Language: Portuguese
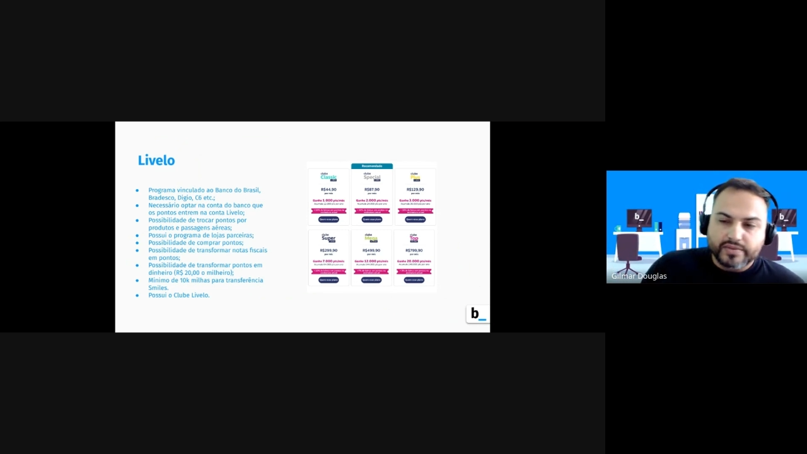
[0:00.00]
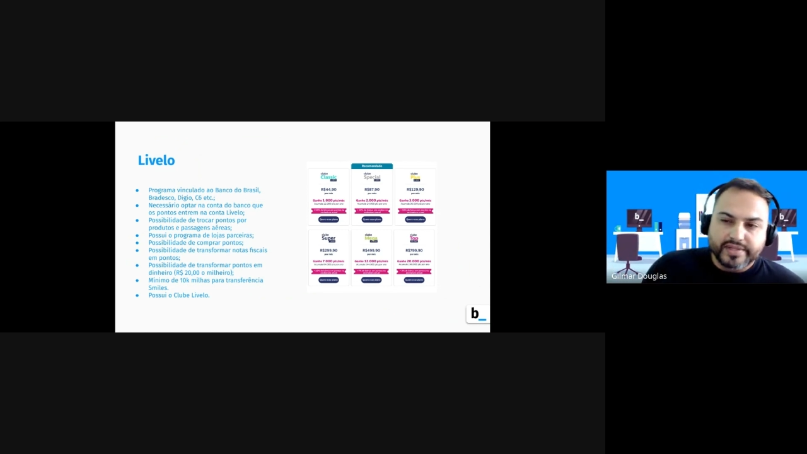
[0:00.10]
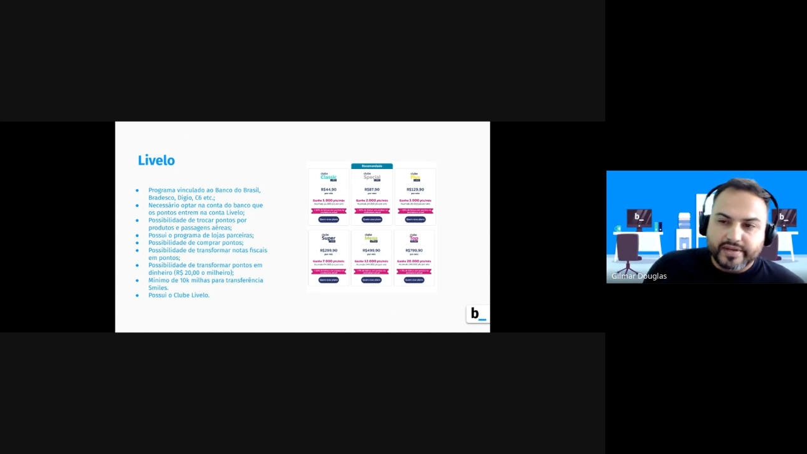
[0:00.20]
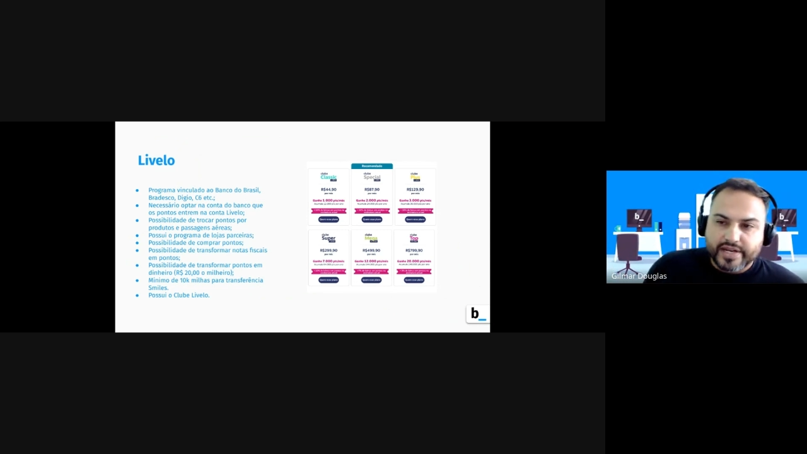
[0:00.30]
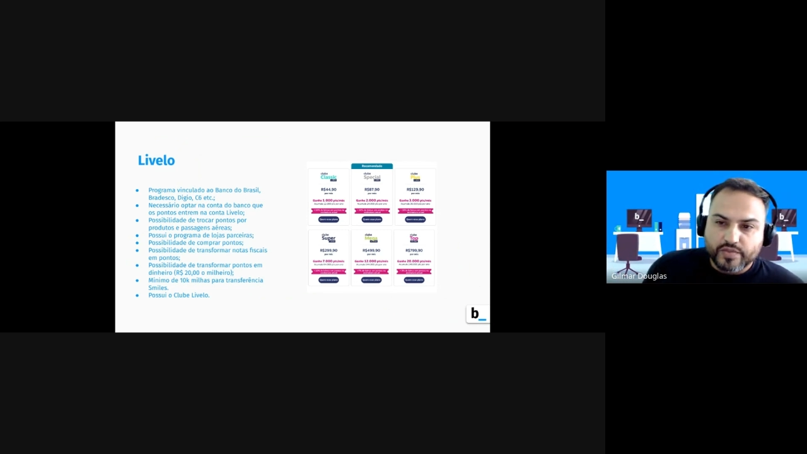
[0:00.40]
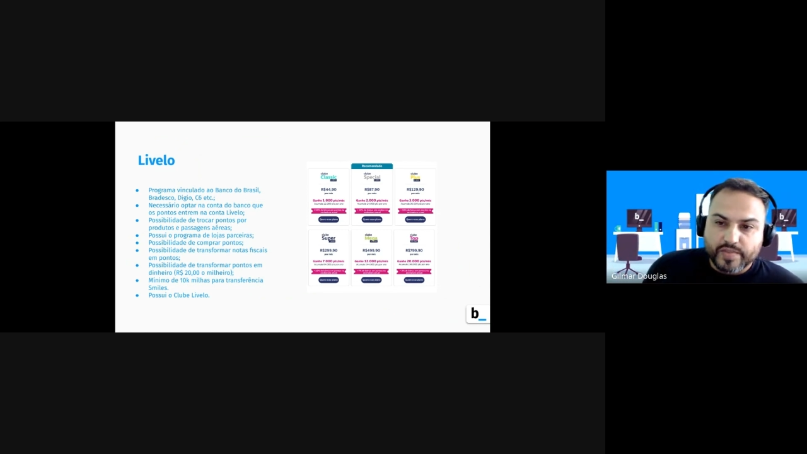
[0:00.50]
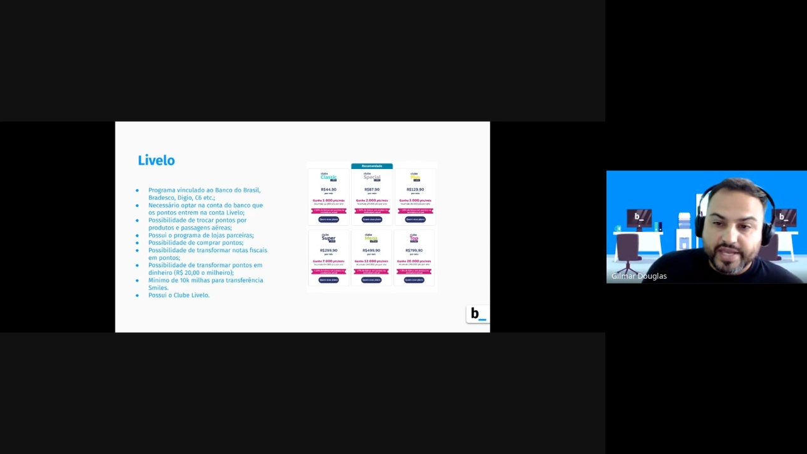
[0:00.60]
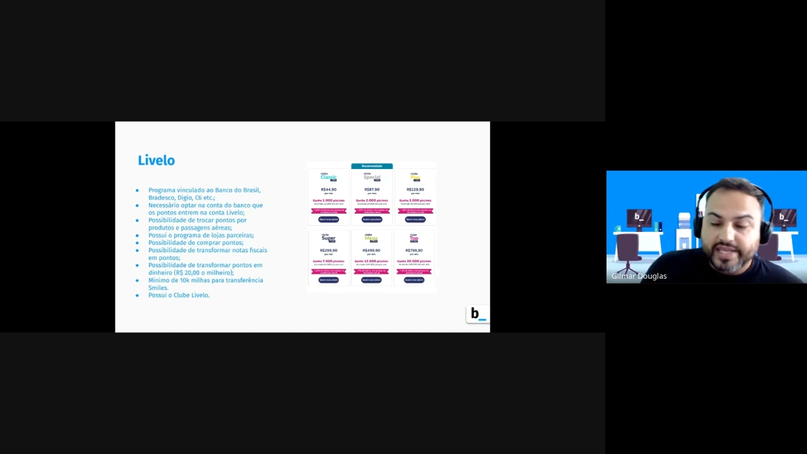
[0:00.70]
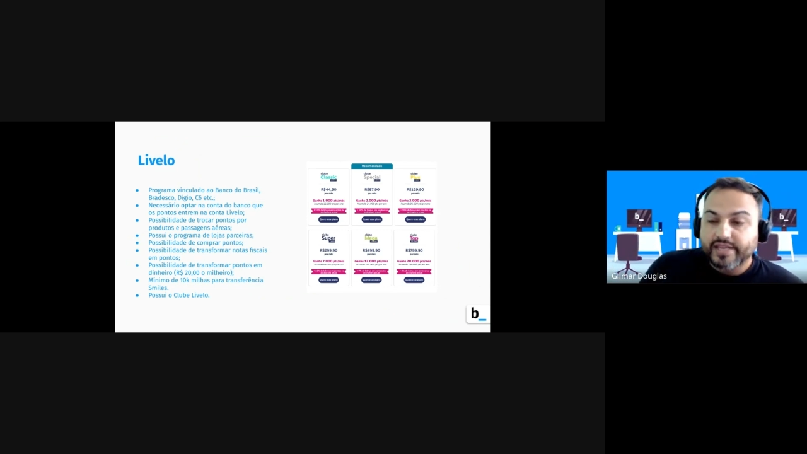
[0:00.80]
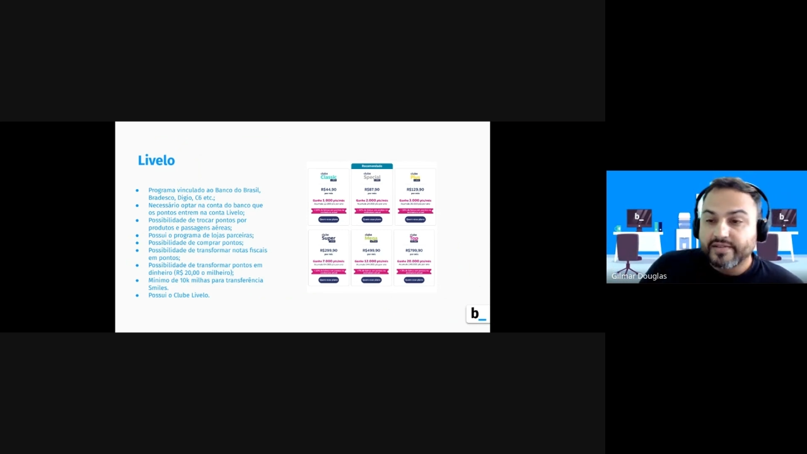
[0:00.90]
ou no Internet
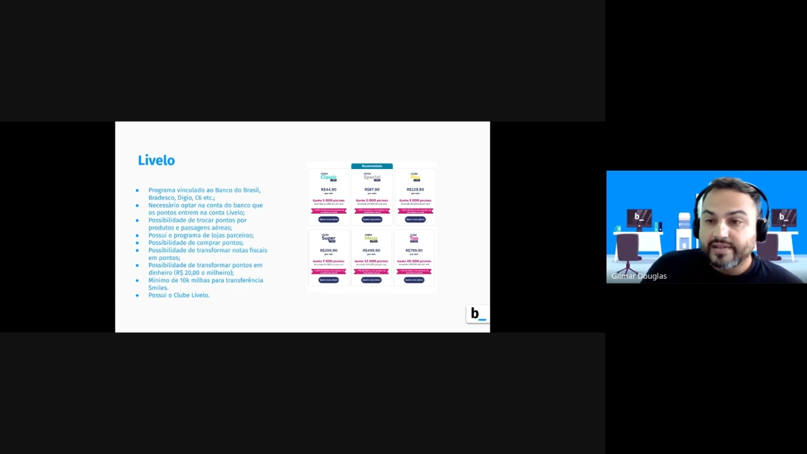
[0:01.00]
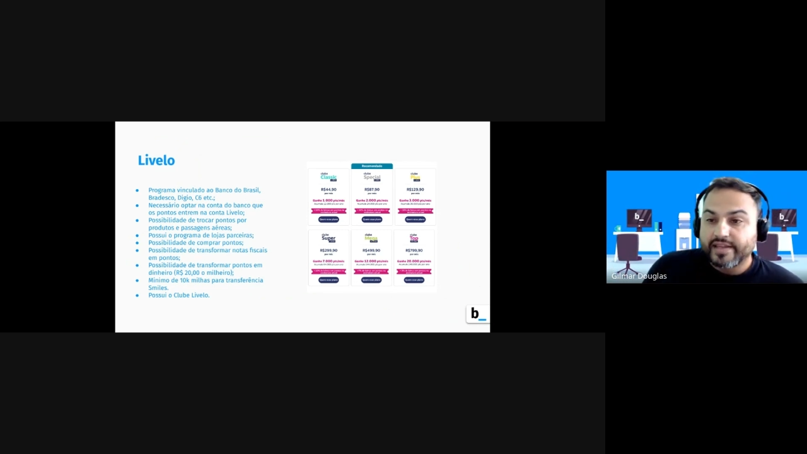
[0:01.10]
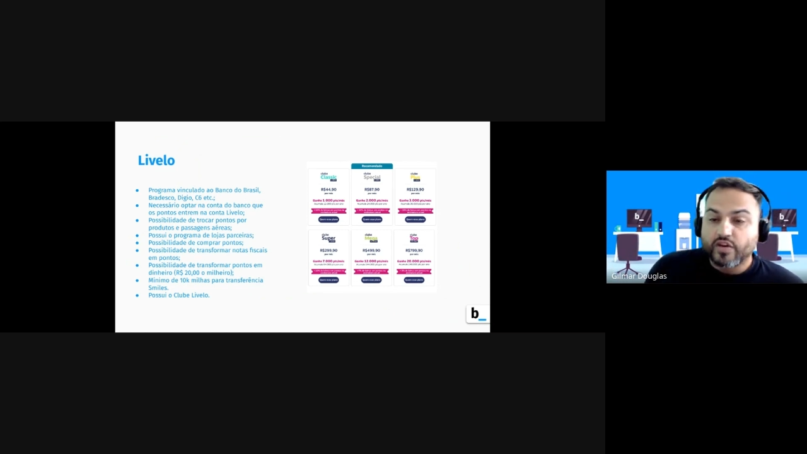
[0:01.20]
Bank e você tem